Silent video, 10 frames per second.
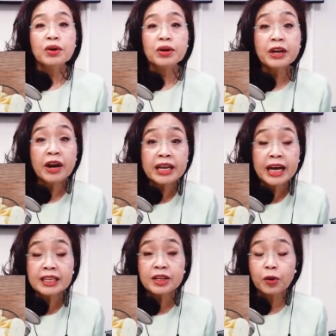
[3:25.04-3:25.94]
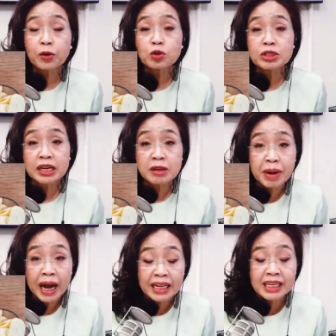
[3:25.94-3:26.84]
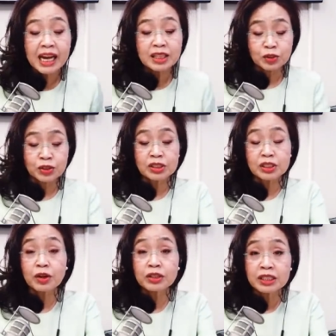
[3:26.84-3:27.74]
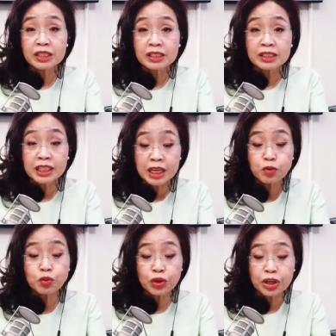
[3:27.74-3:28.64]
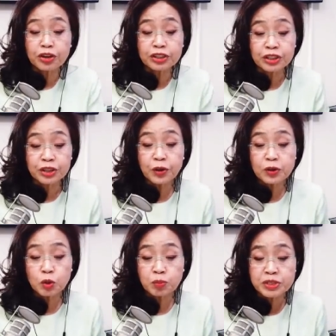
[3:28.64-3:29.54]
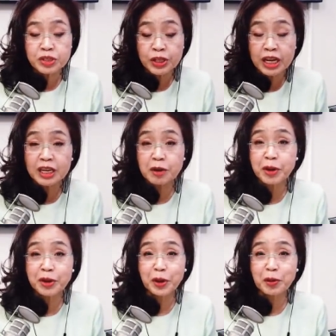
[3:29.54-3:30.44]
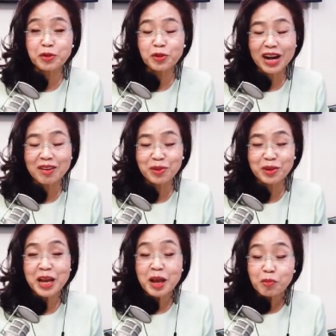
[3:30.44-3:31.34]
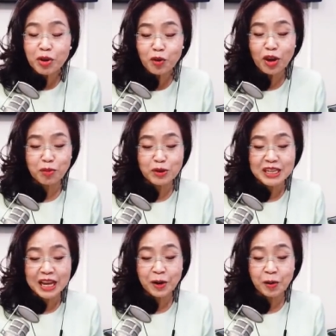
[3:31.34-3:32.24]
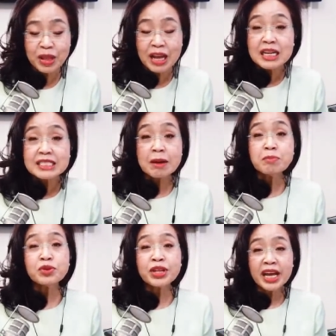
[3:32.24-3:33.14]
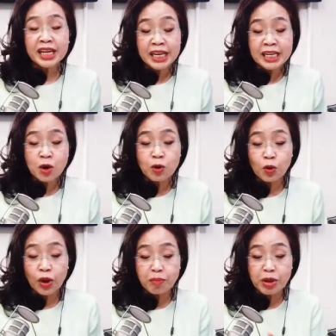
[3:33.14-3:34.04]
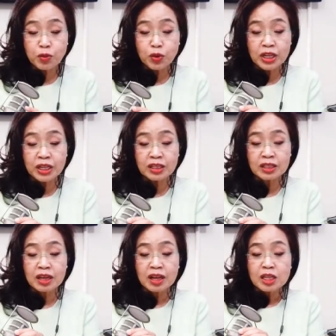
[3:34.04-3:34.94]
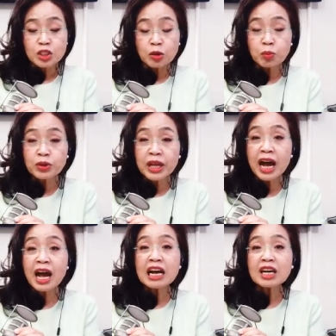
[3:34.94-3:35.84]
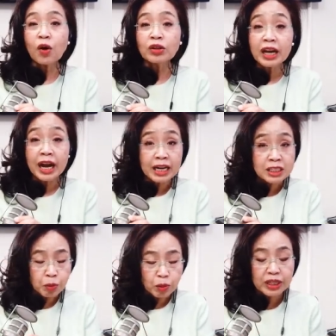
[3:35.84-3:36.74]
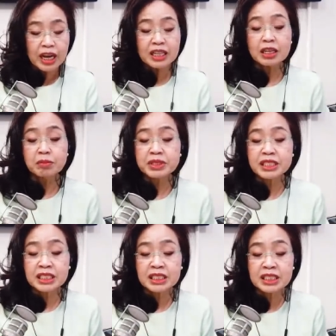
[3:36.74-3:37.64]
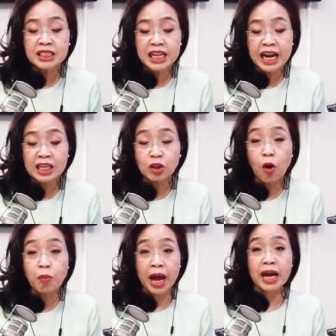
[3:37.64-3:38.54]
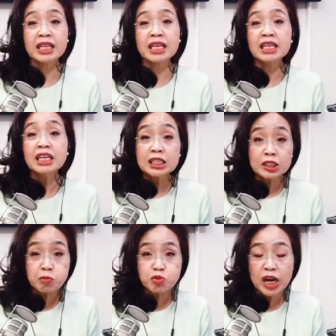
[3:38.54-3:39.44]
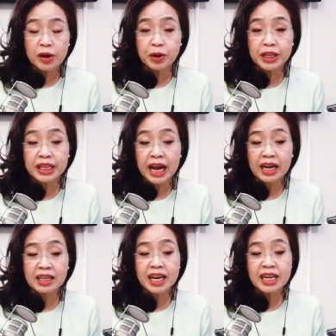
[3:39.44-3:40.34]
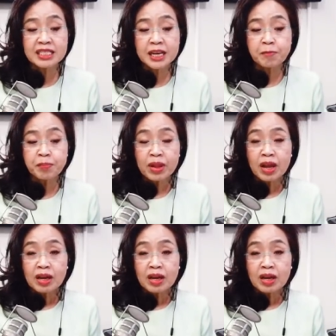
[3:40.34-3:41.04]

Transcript: 어, 이러, 이 같은 여론조사를 많이 하는 그런 그 기구이거든요. 좀 전해드리면 여러분과 한번 비교해 보세요. 3분의 2 정도의 미국인은 전보다 건강하지 못한 음식을 내가 더 많이 섭취하고 있다. 그게 이제